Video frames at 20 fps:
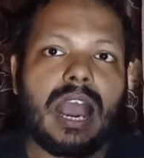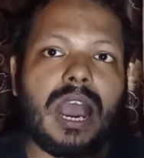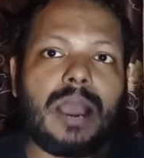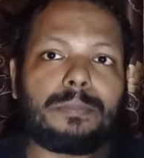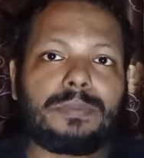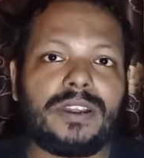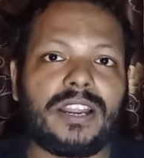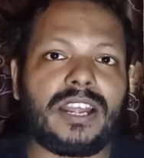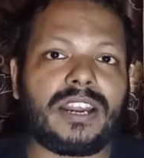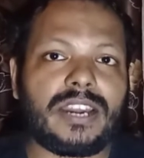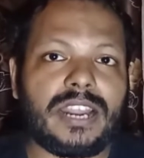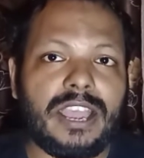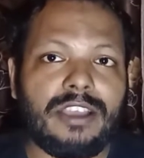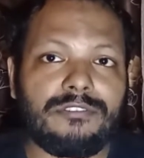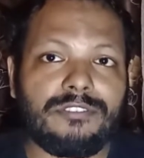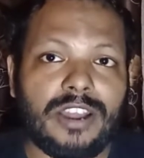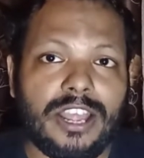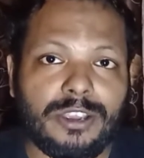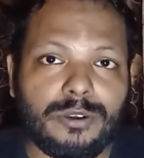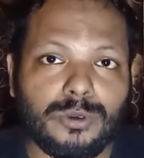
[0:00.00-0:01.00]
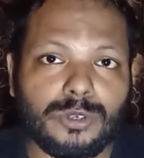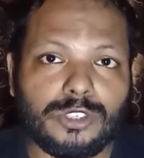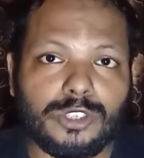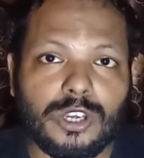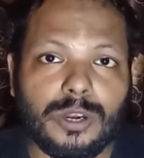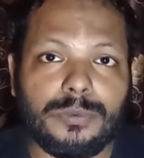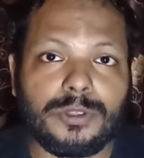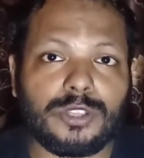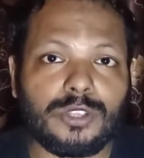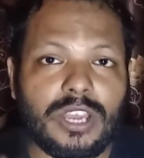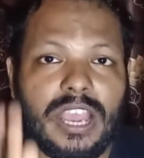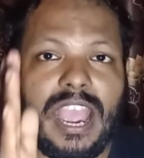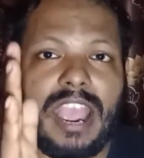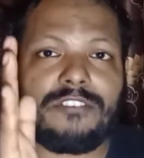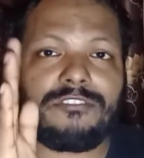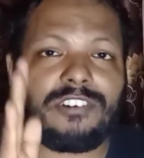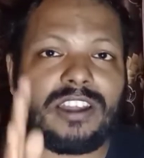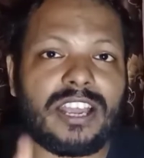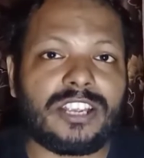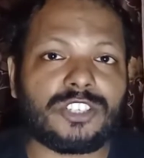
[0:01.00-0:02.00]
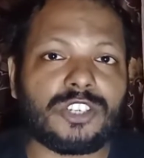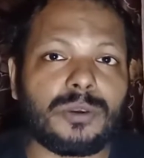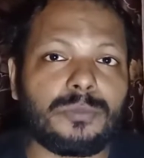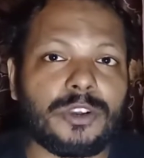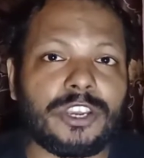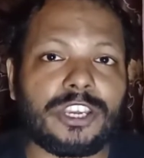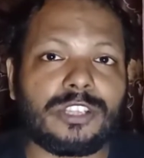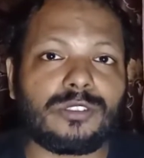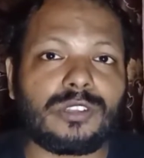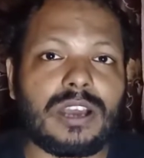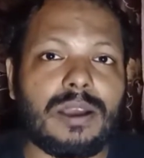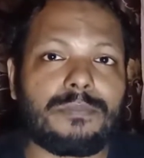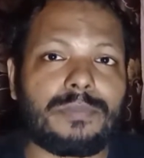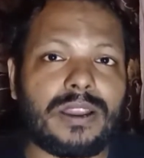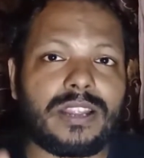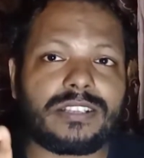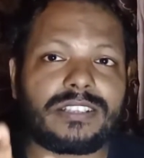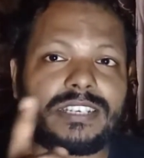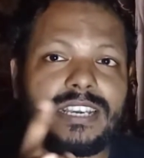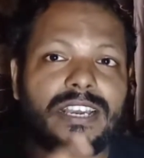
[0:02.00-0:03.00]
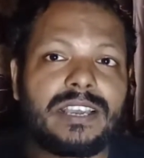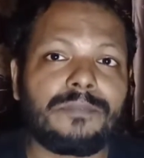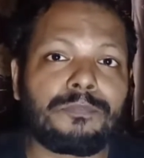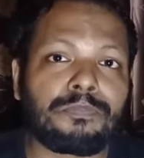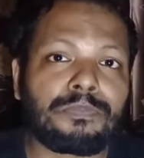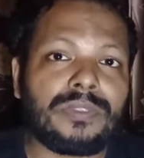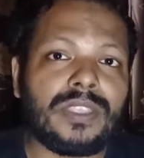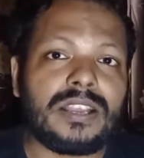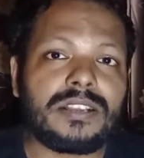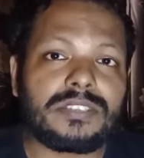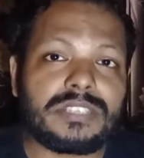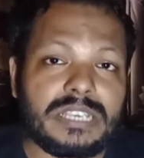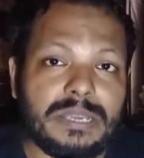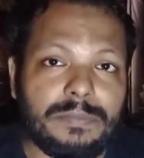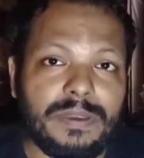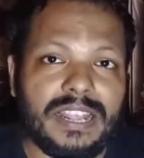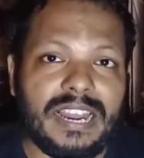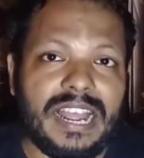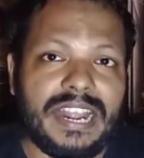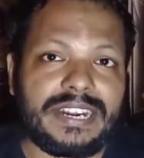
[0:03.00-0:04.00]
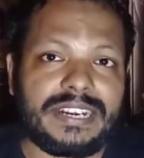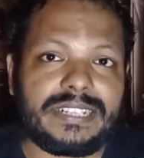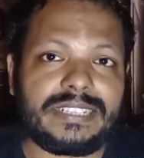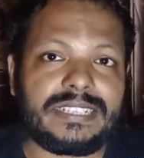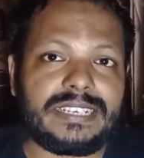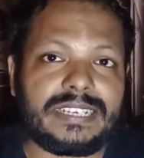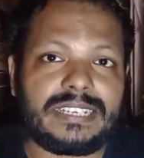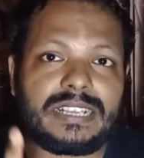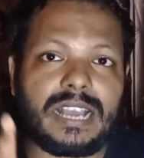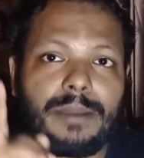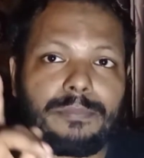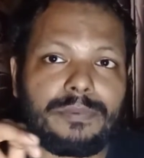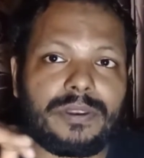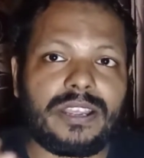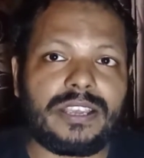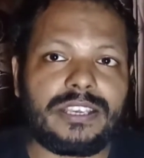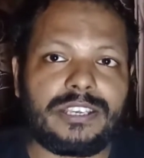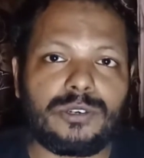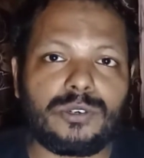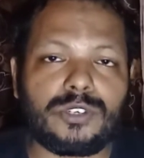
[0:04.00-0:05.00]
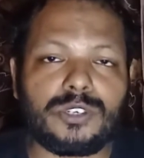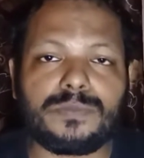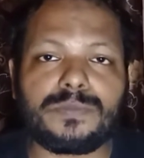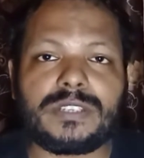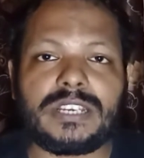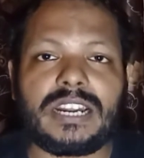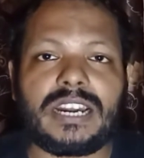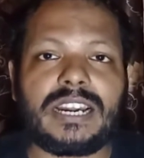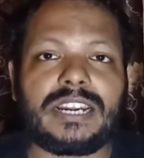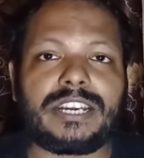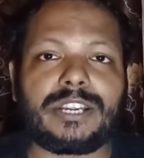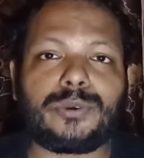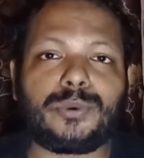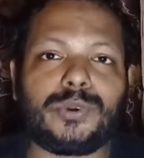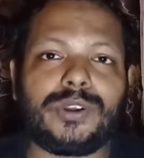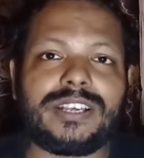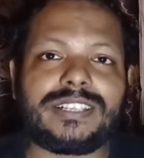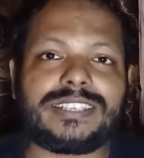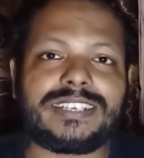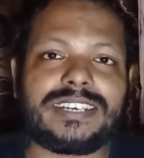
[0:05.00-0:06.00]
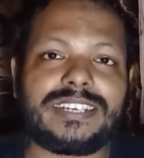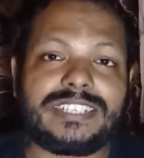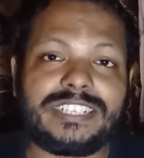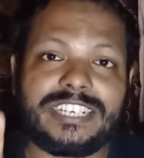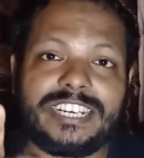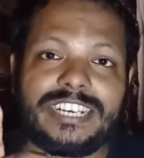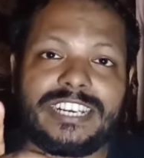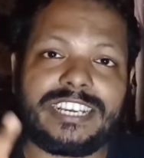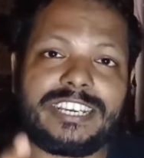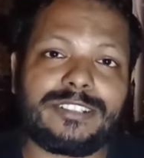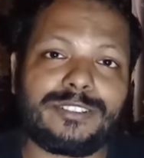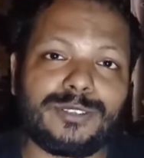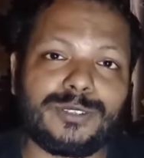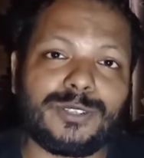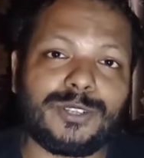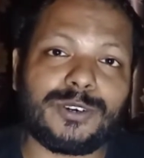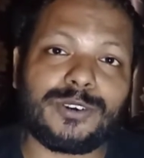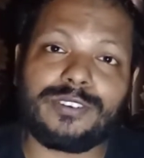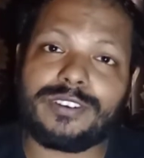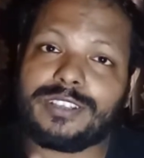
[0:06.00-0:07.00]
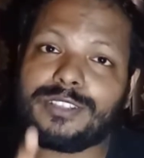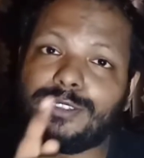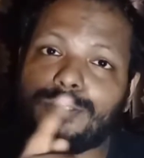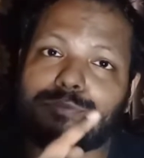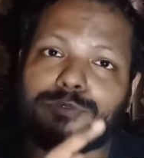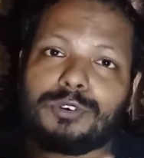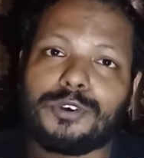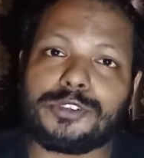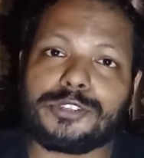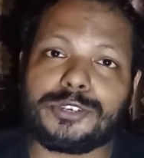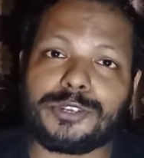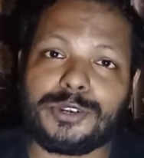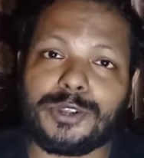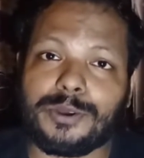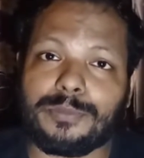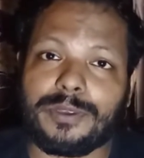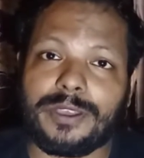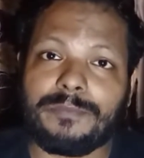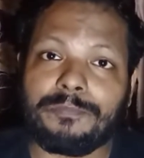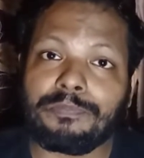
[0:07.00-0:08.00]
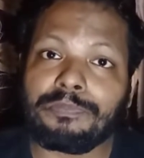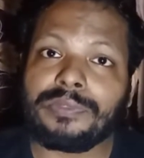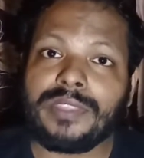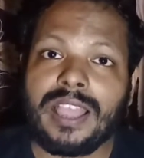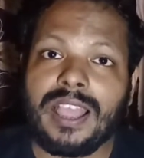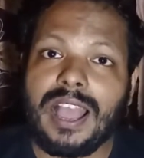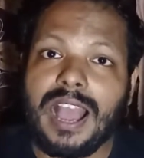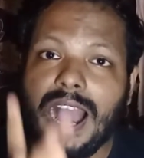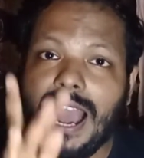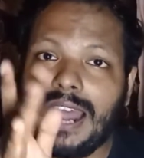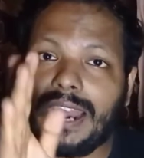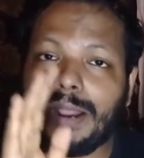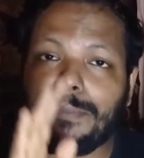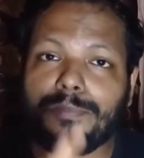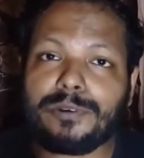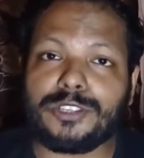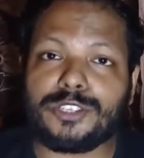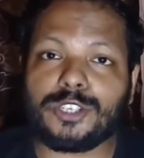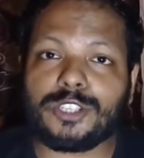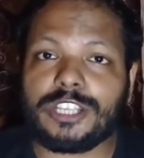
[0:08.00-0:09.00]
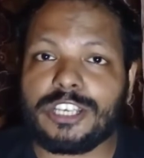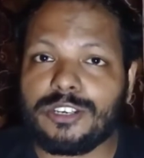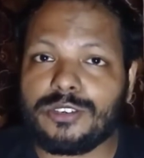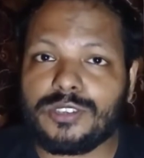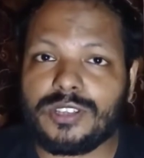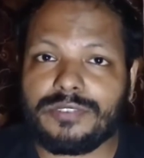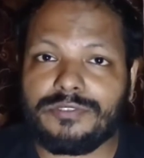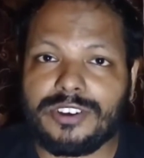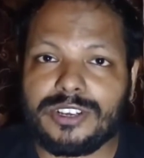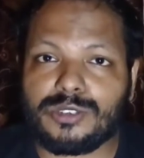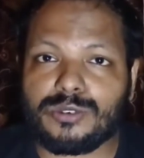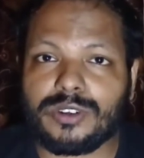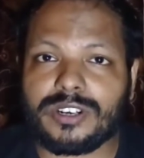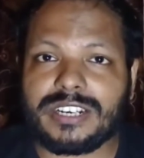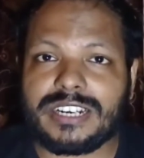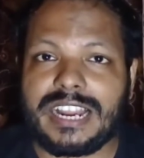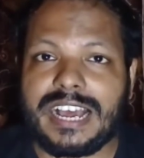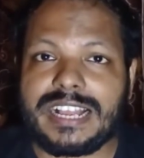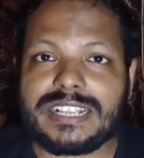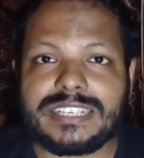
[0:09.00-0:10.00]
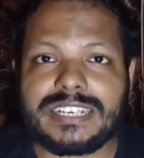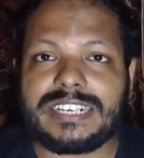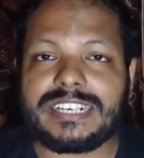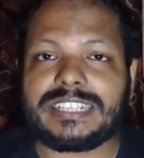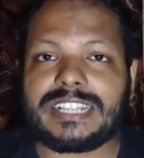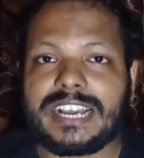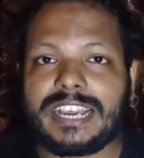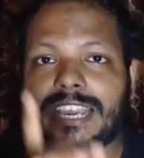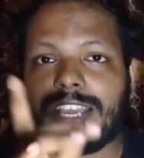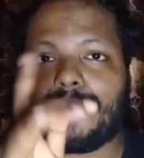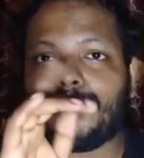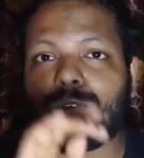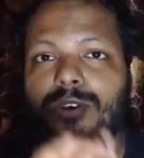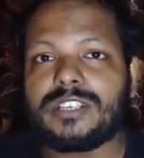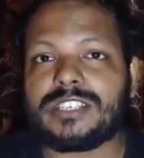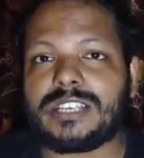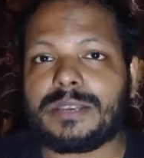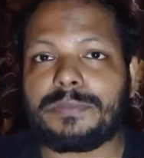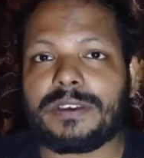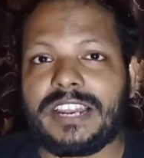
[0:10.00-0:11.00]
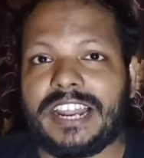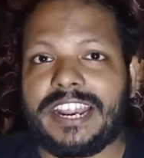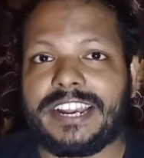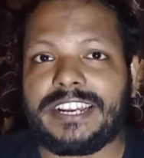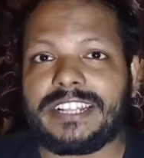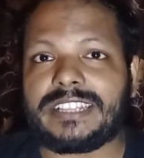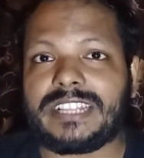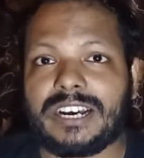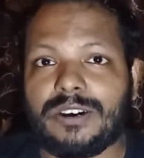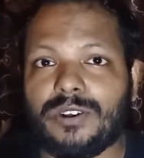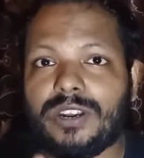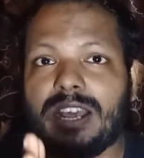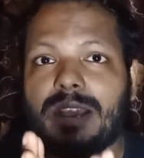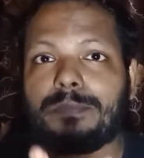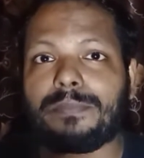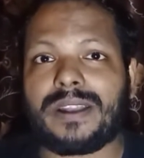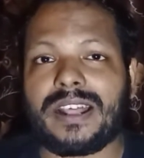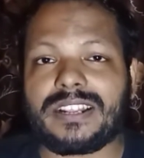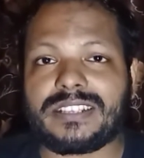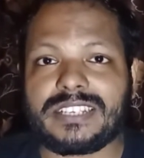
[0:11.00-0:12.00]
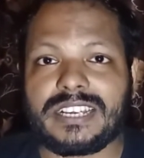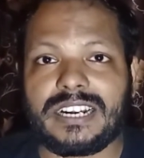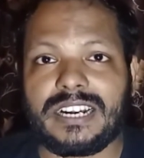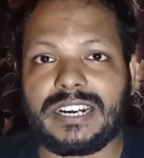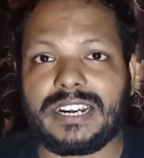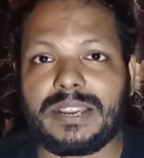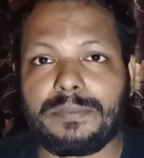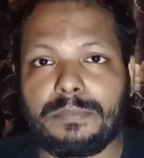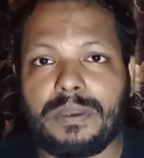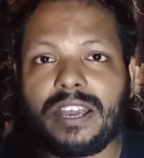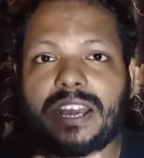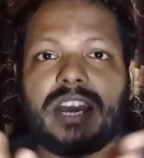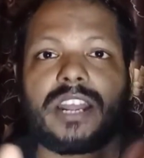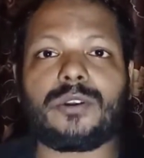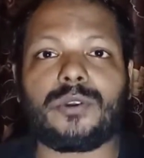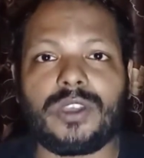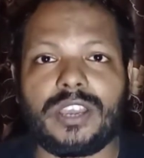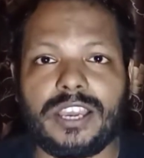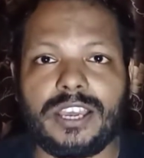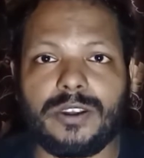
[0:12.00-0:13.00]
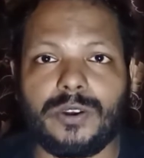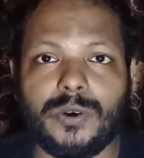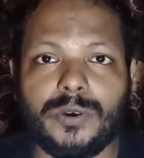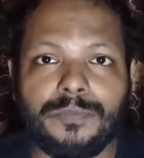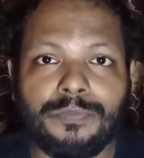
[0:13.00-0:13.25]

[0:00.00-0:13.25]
আপনার অ্যাপ্লাই করতে হবে তো অ্যাপ্লাই সময় কিন্তু আপনার যে জিমেল আইডি দিয়ে আপনি ইউটিউব চ্যানেলটি খুলেছেন সেটি কিন্তু তখন কিন্তু প্রয়োজন হবে আর আপনি যদি ইউজার পাসওয়ার্ড না জেনে থাকেন ওই জিমেল আইডি তাহলে আপনার চ্যানেলটি বেকার হয়ে গেল